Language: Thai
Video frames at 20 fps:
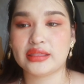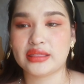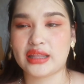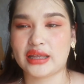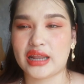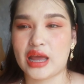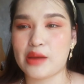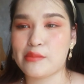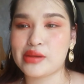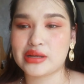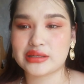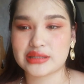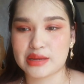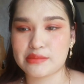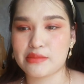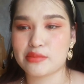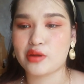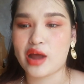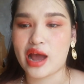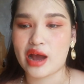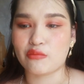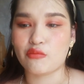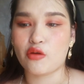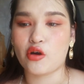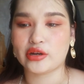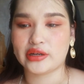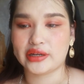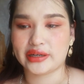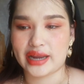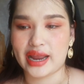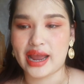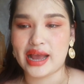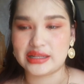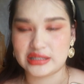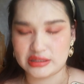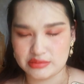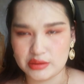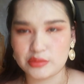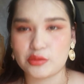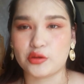แต่ถ้าไปใช้แบบถาวรอย่างเงี้ยอาจ
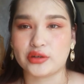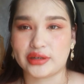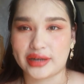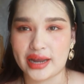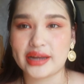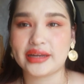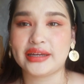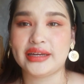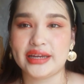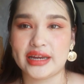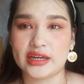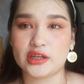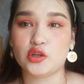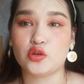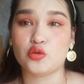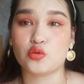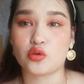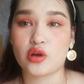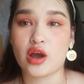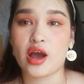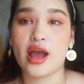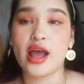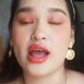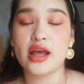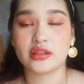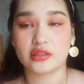จะมีผลข้างเคียงอยู่ก็